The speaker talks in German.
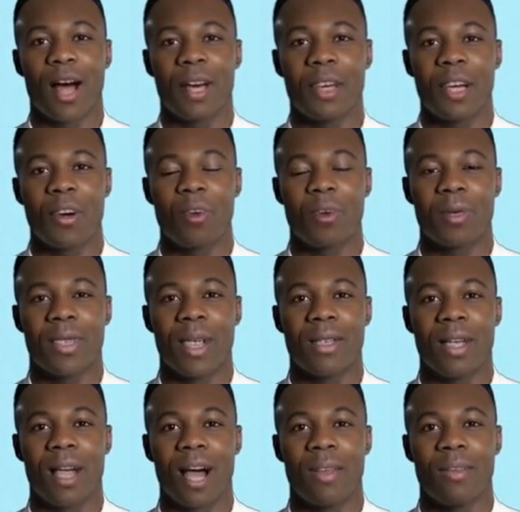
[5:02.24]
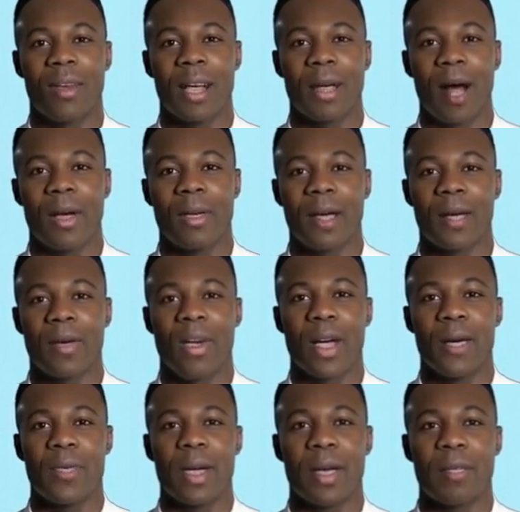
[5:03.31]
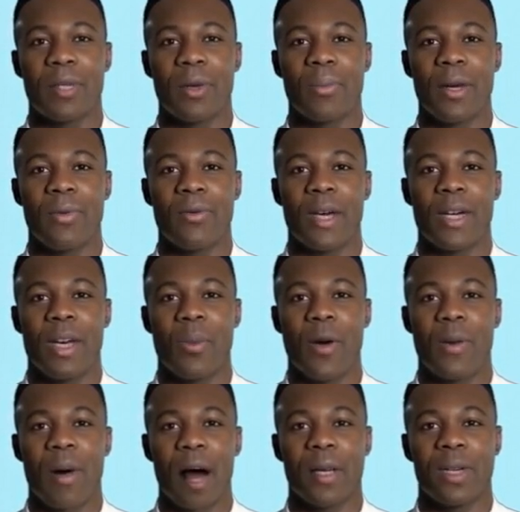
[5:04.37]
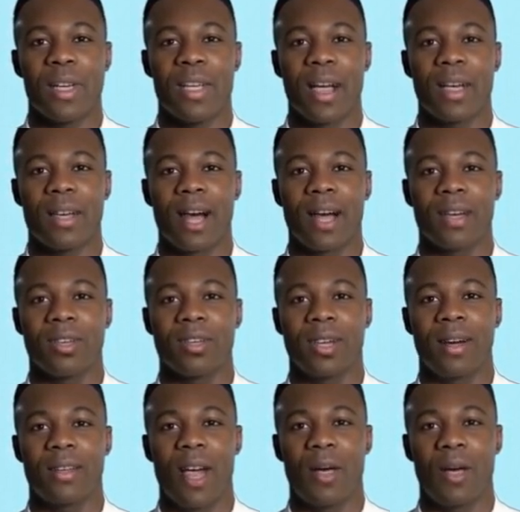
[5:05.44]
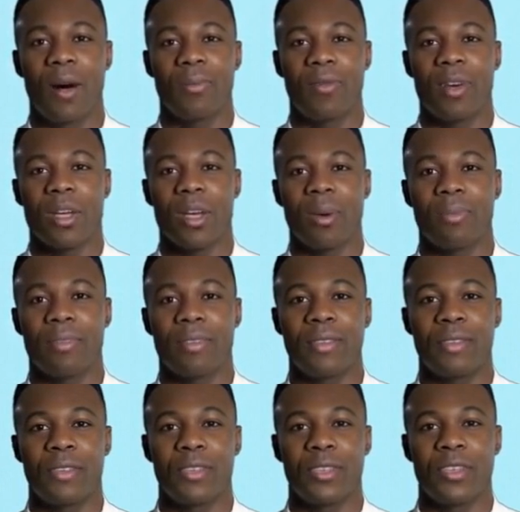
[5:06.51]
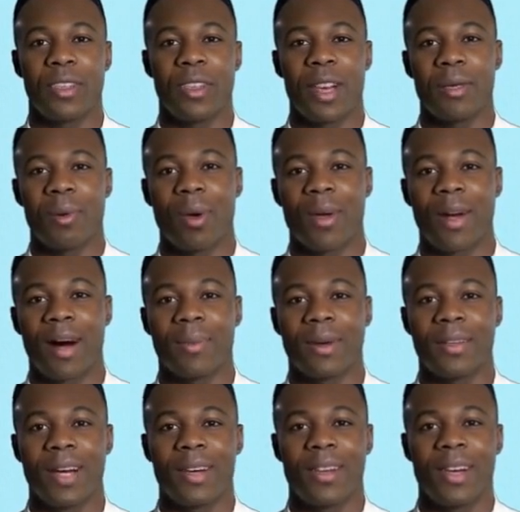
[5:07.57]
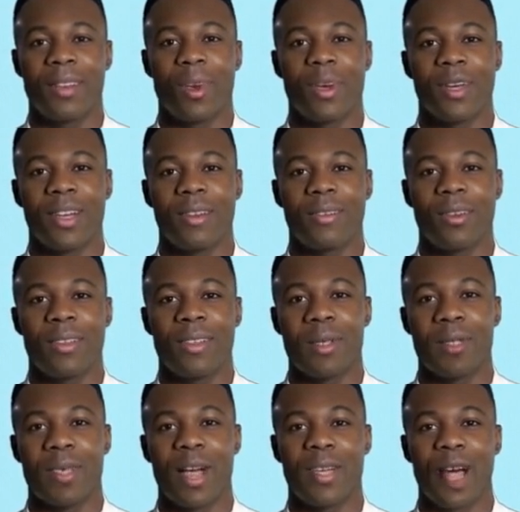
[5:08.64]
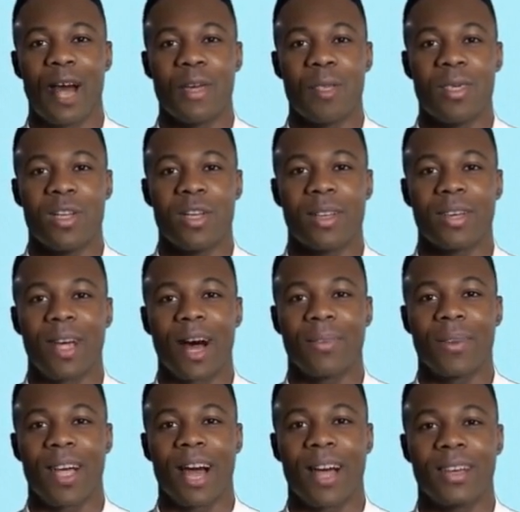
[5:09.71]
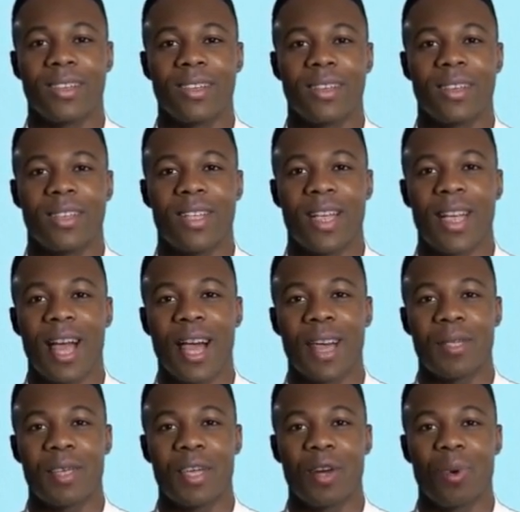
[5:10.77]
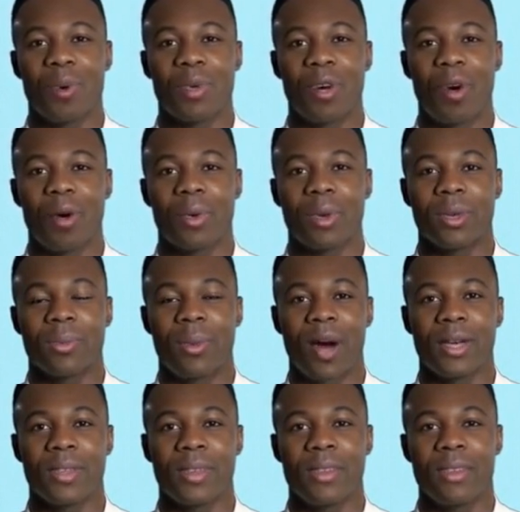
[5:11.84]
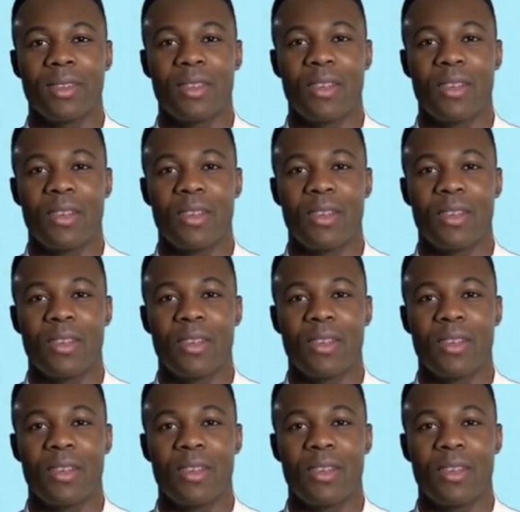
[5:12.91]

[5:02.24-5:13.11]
ARD und ZDF in HD-Qualität sowie viele private Sender in Standardauflösung. Zu den Programmen gehören Pro7, Sat1, Kabel 1, TLC und Eurosport.